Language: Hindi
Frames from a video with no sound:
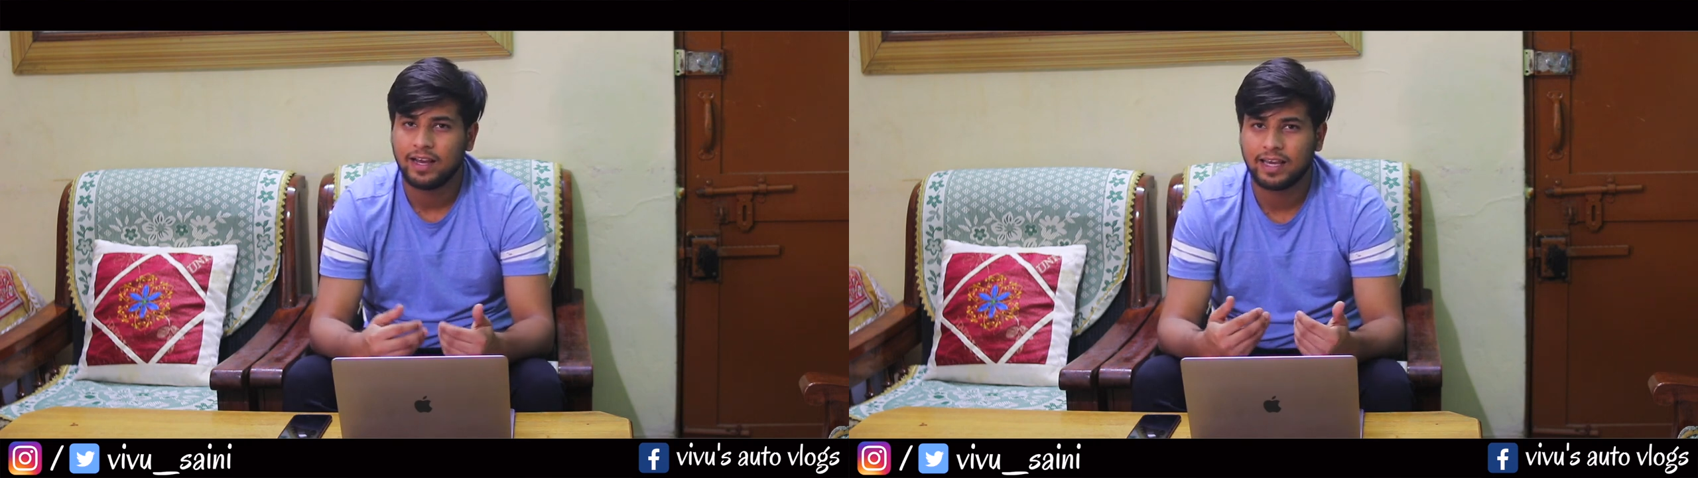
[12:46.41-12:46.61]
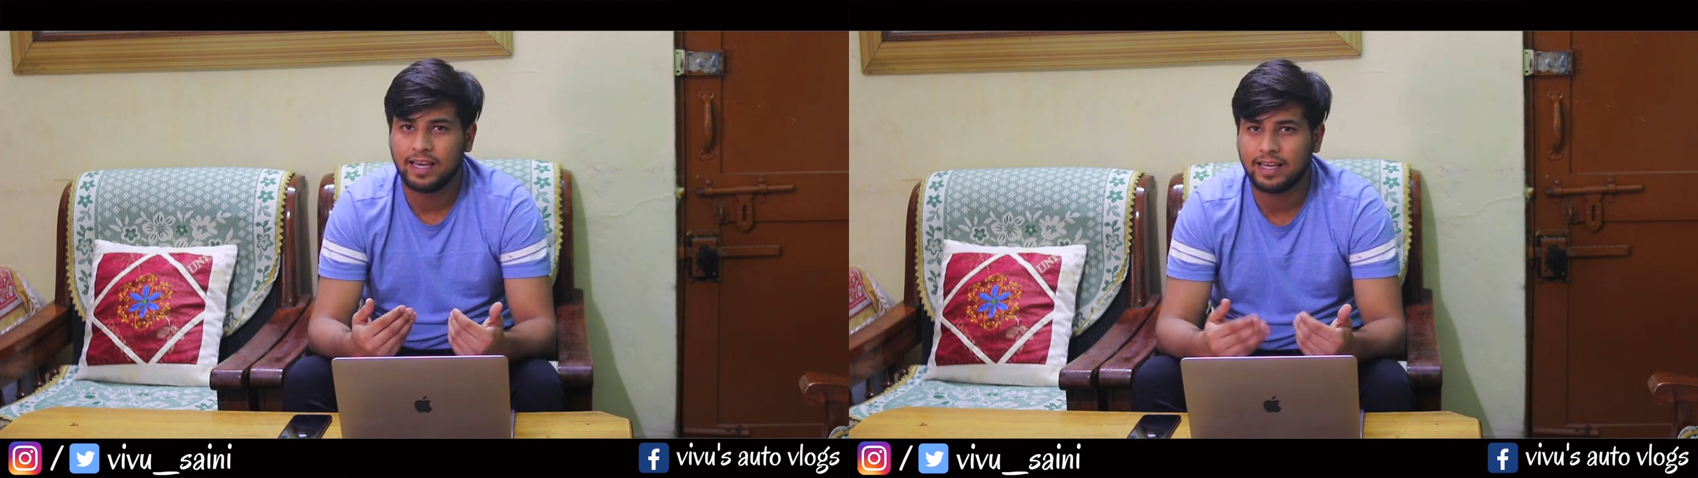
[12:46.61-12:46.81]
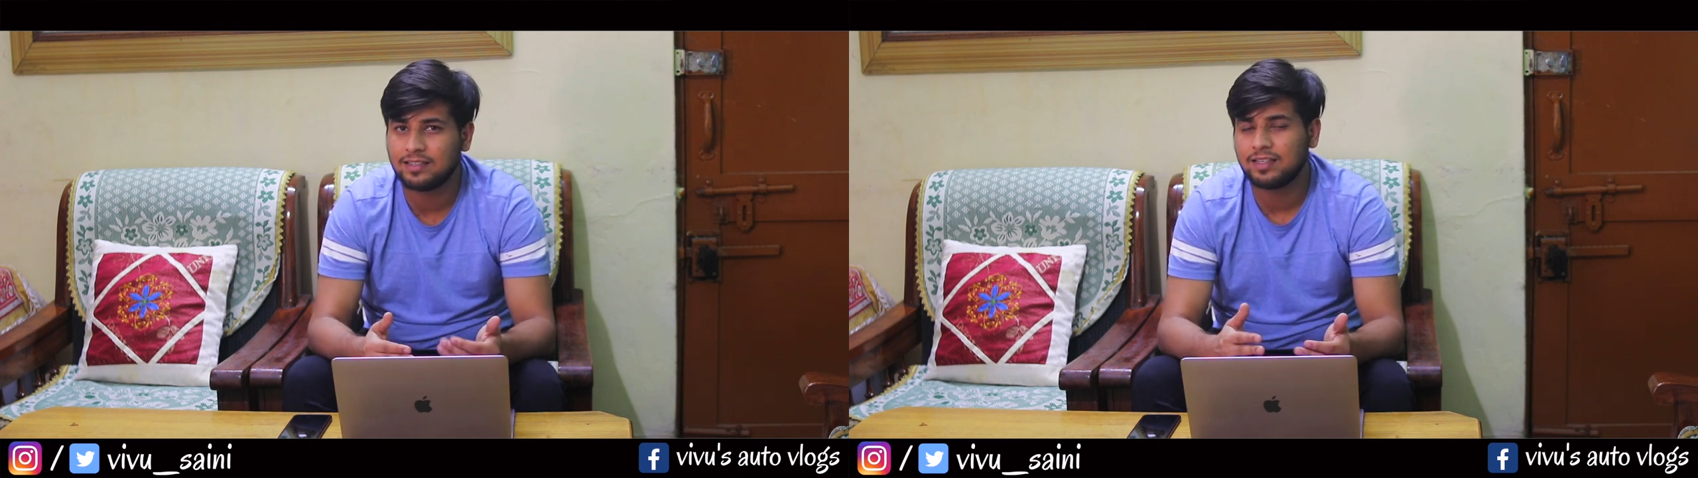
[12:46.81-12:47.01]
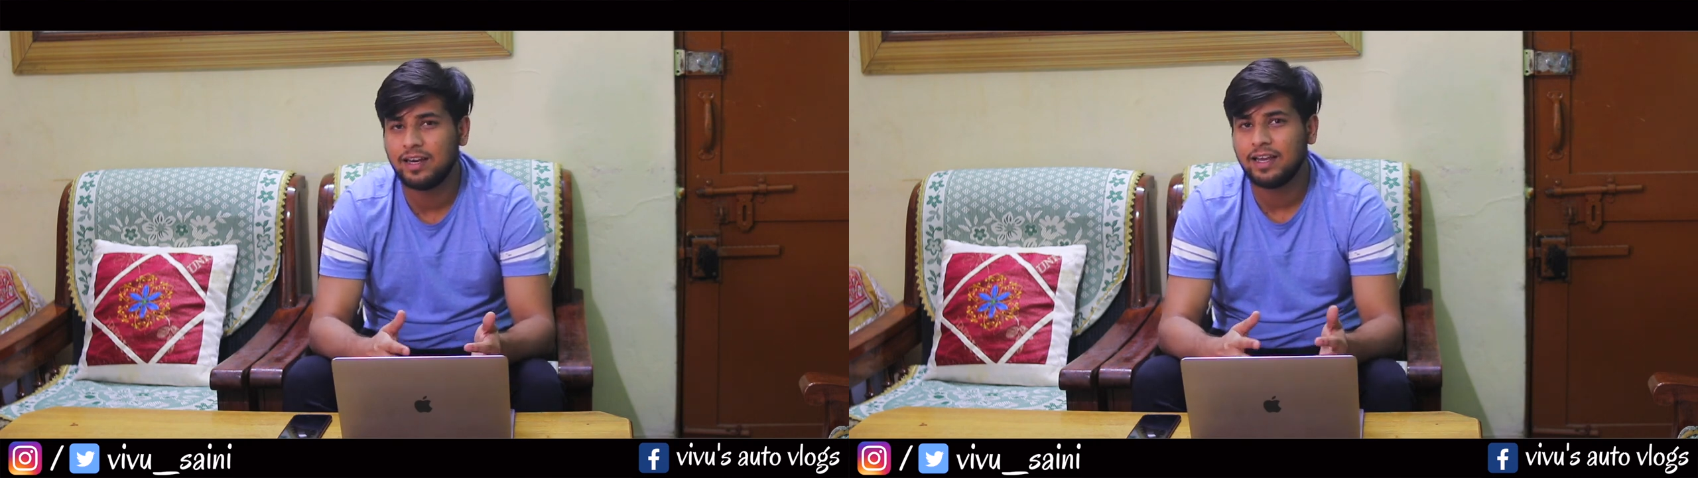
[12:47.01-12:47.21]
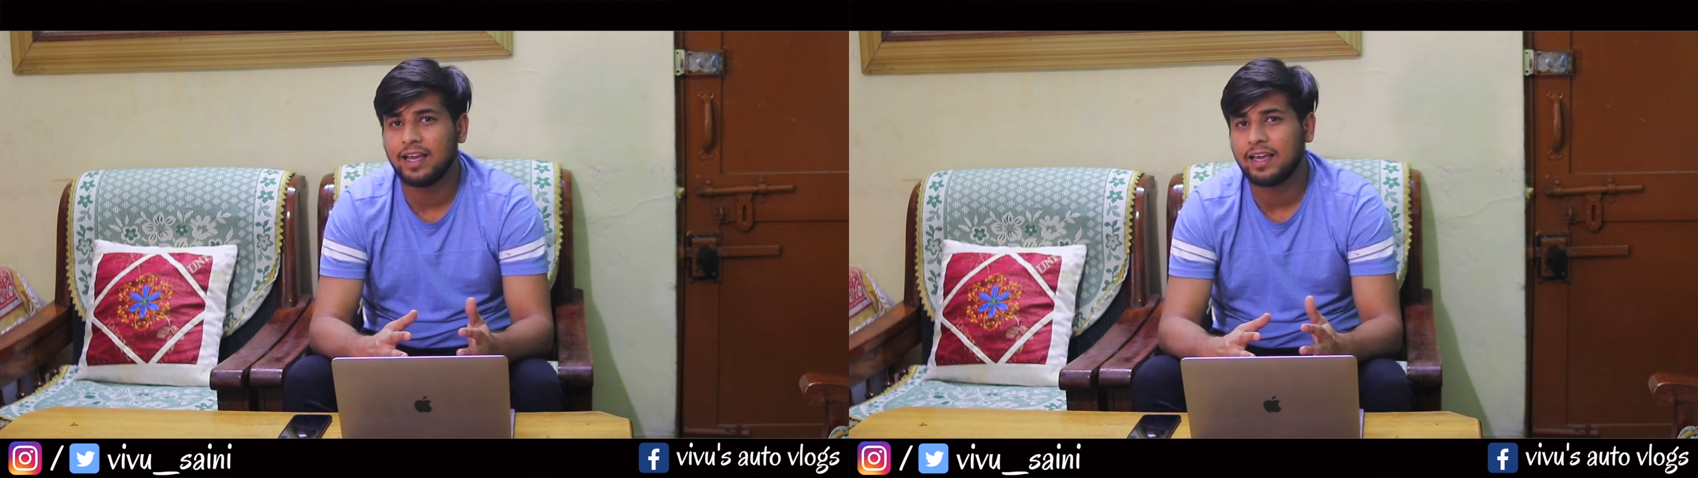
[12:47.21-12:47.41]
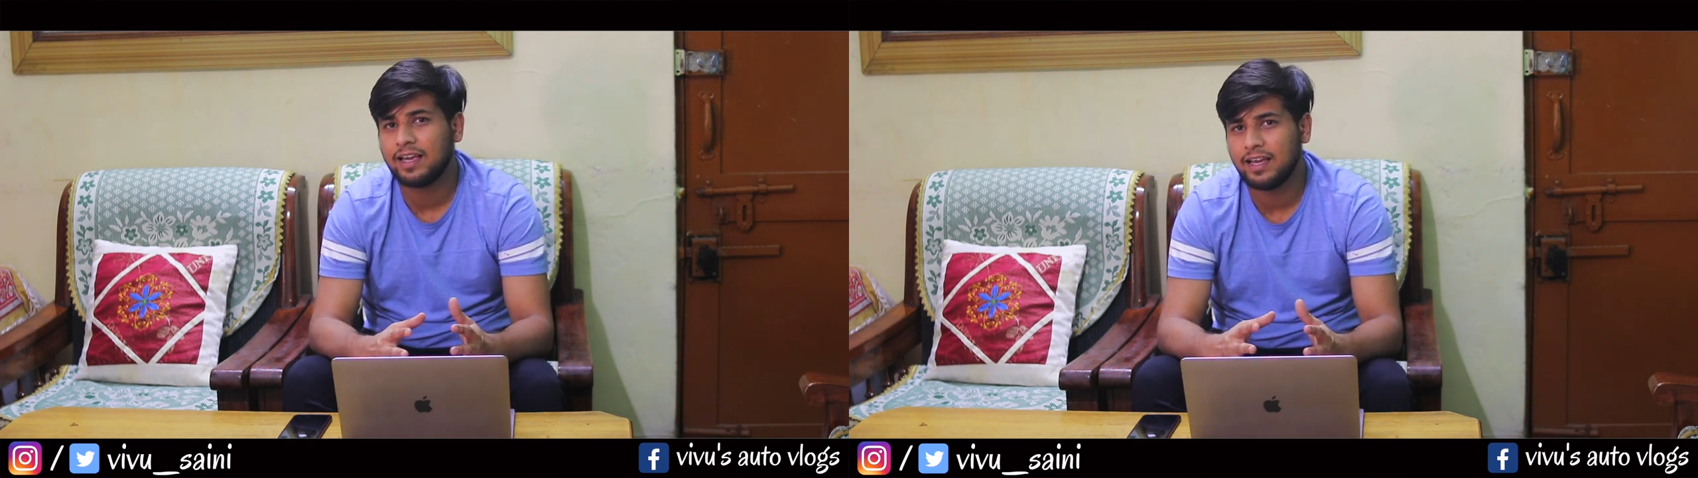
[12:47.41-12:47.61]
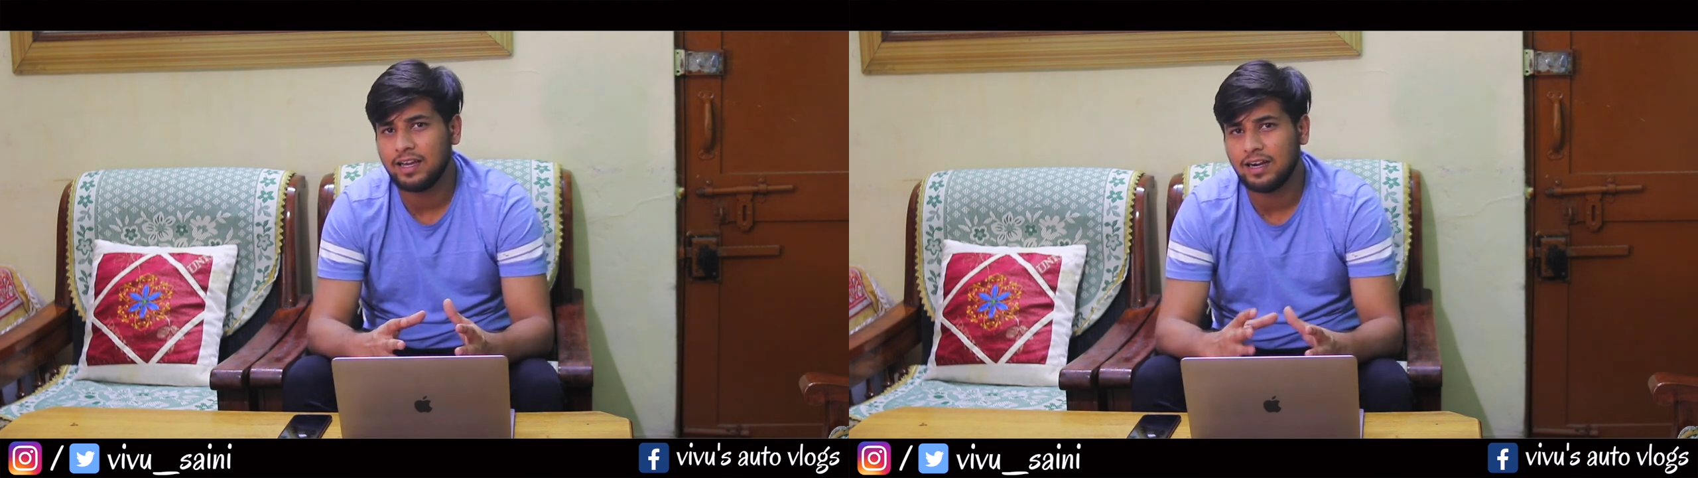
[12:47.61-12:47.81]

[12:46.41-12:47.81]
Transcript: कि किस तरीके की